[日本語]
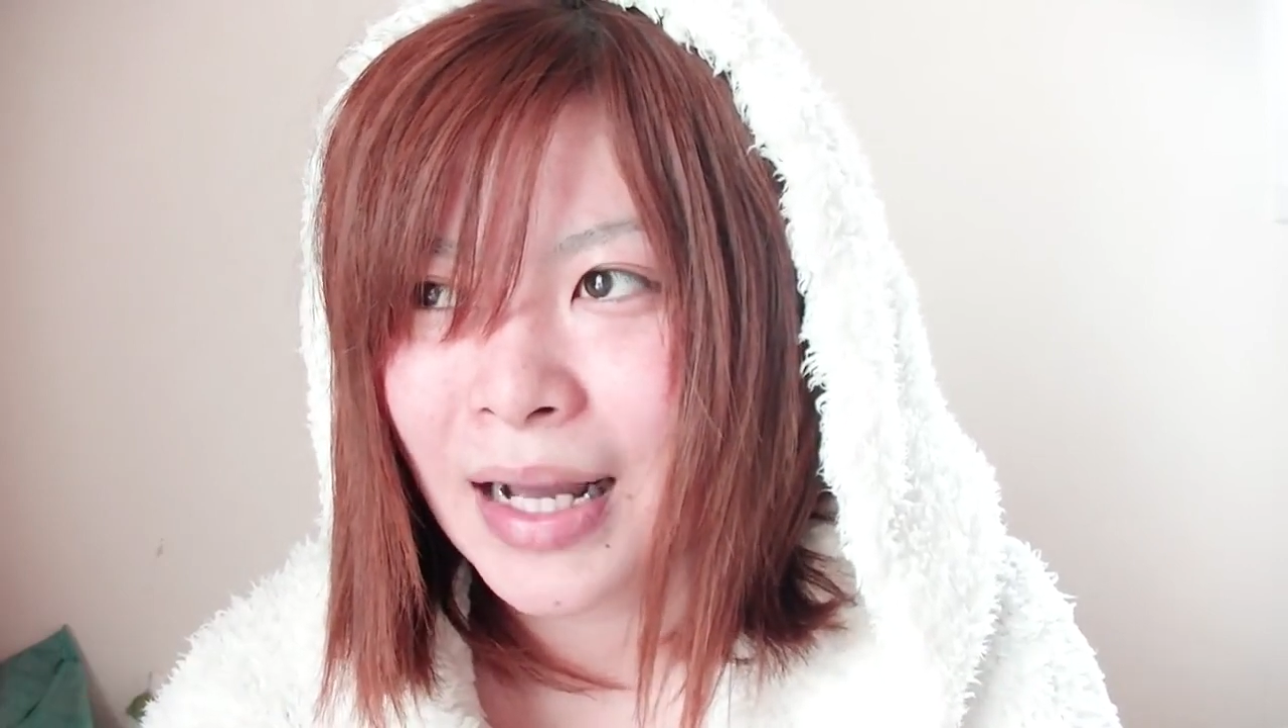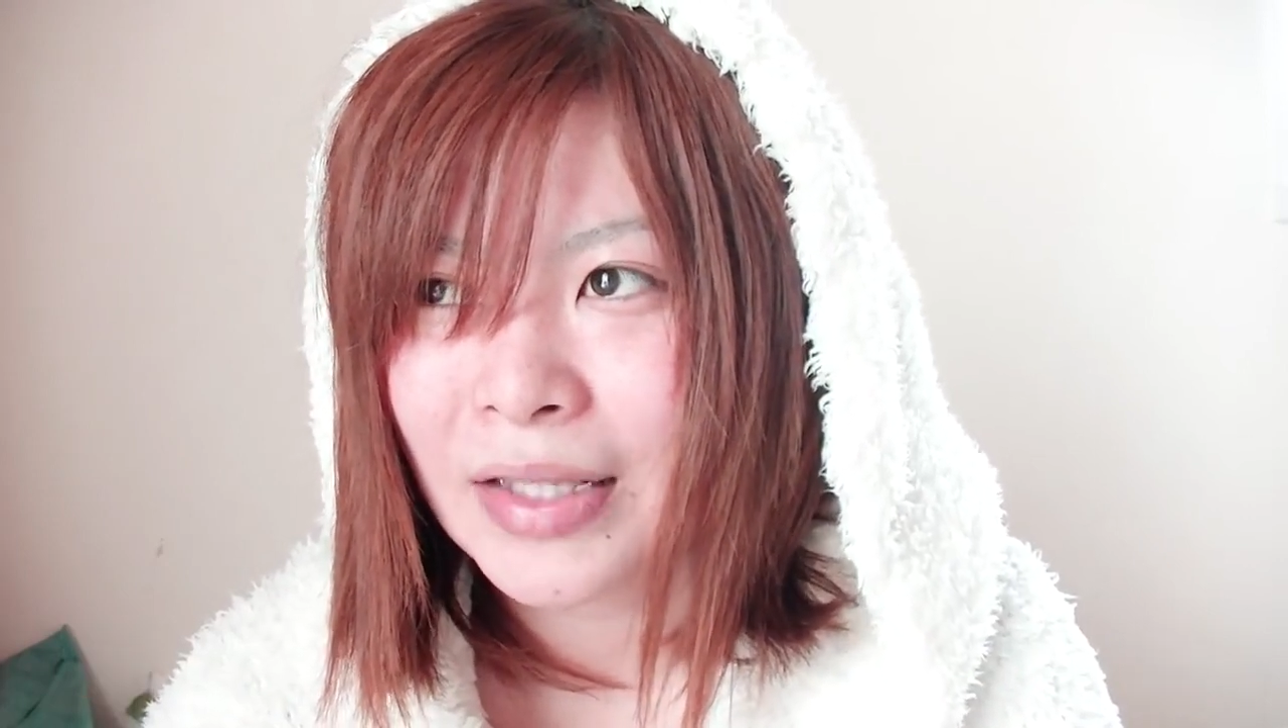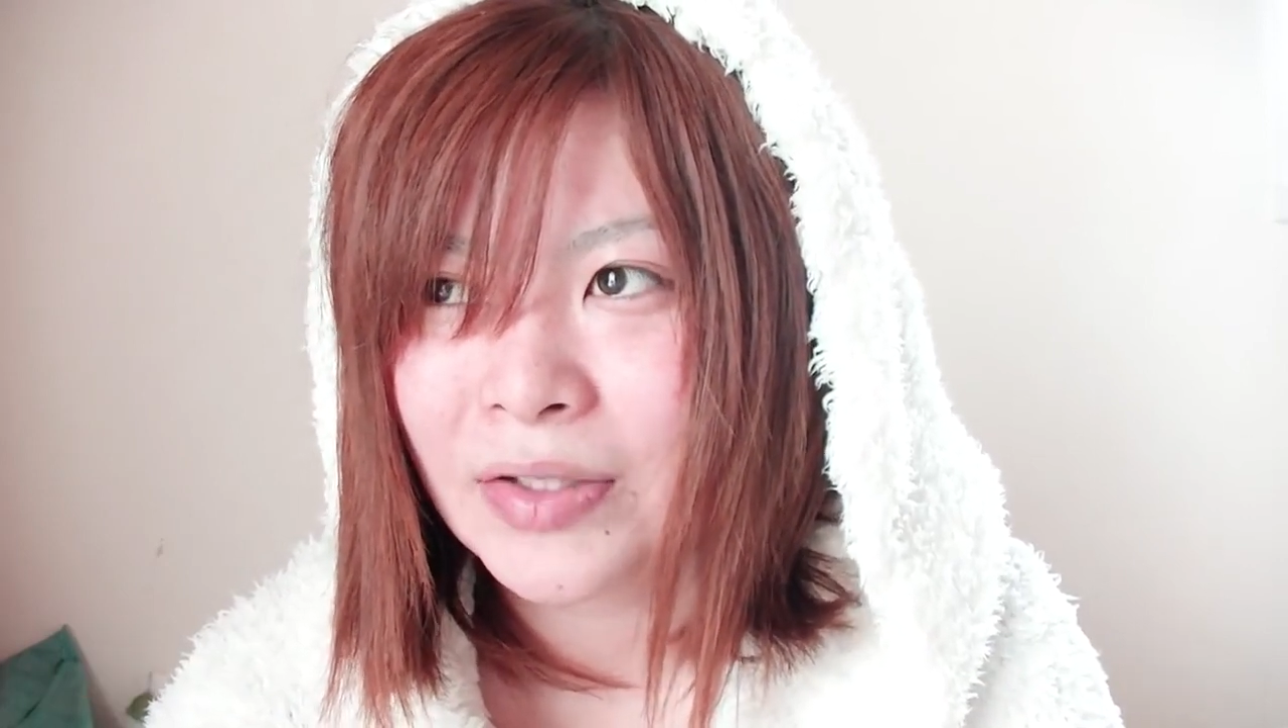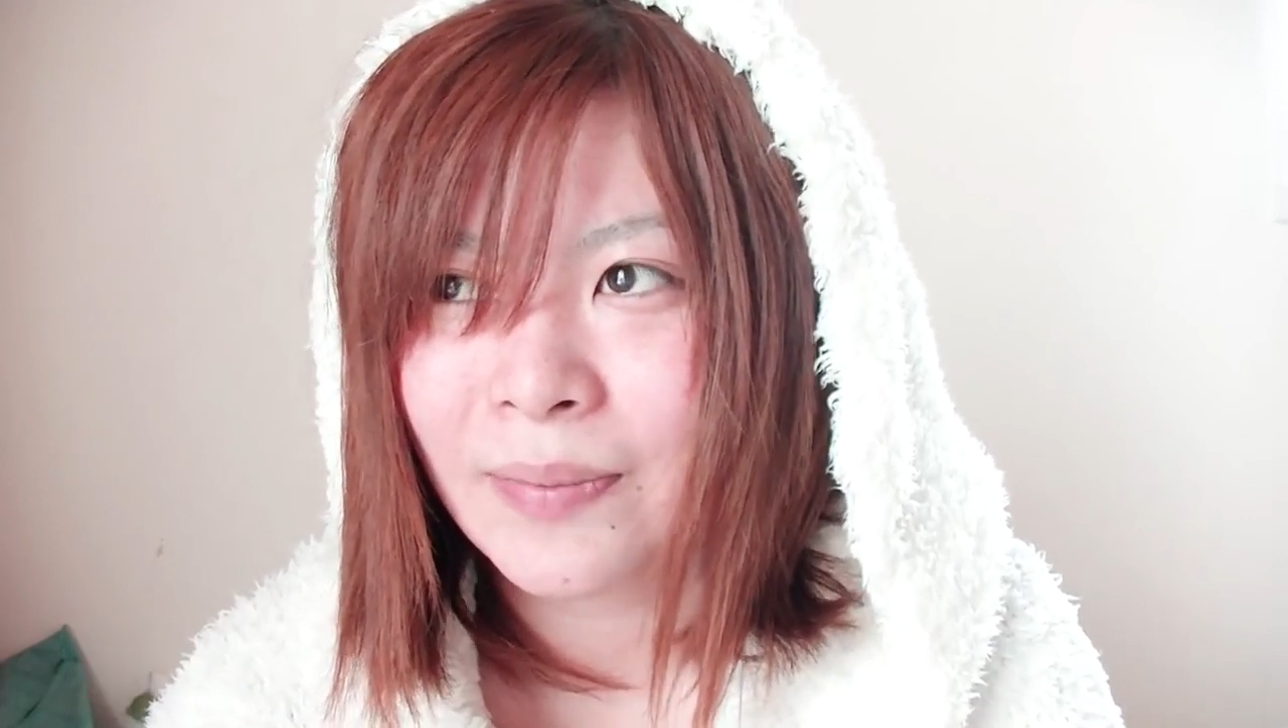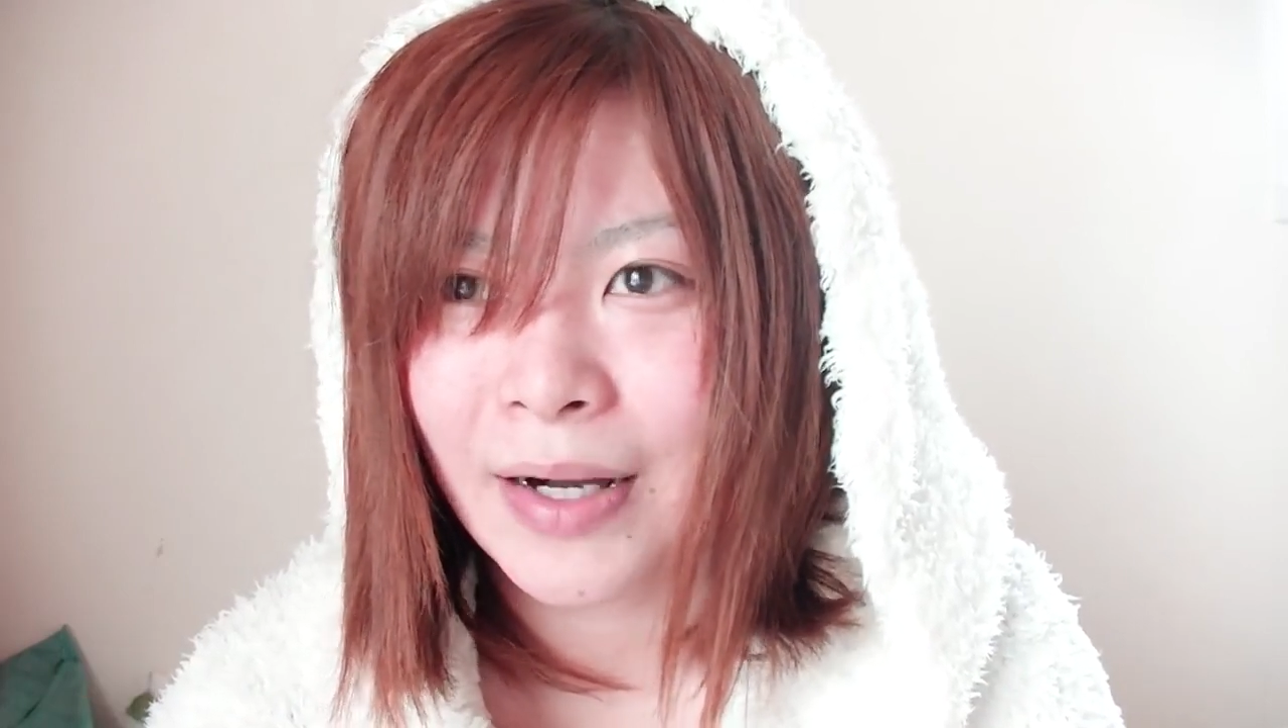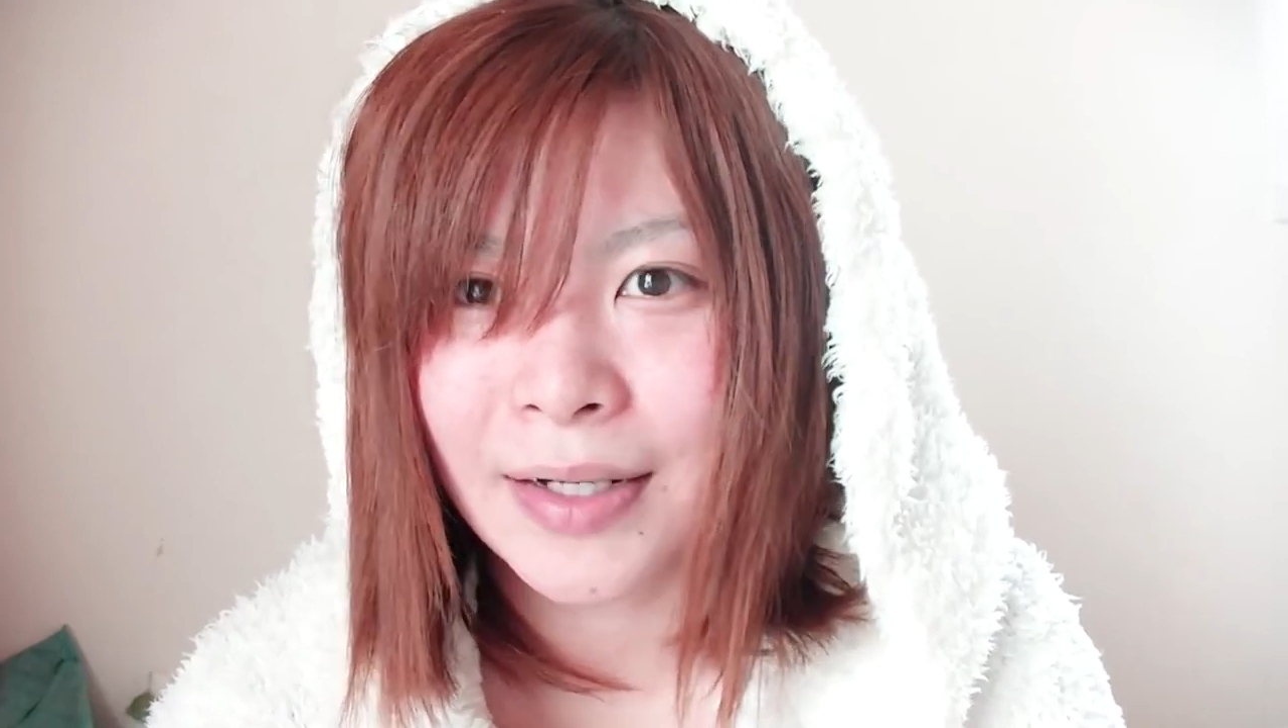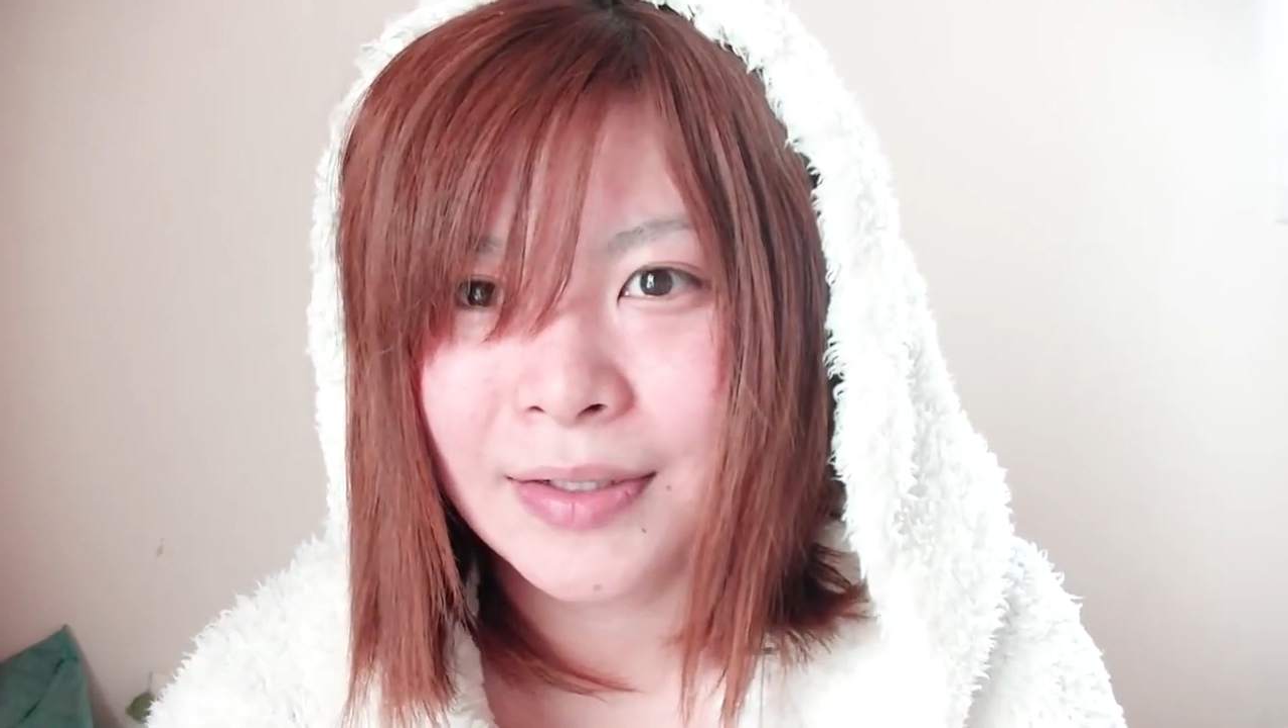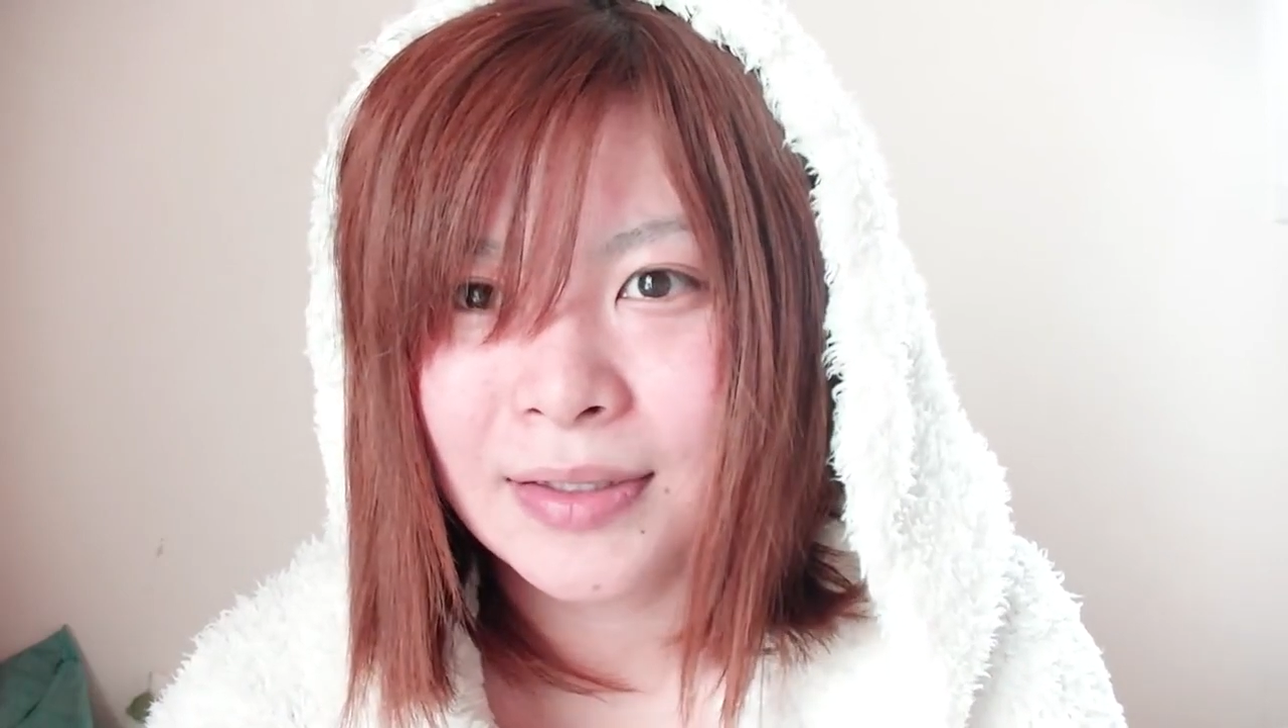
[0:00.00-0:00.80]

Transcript: あと今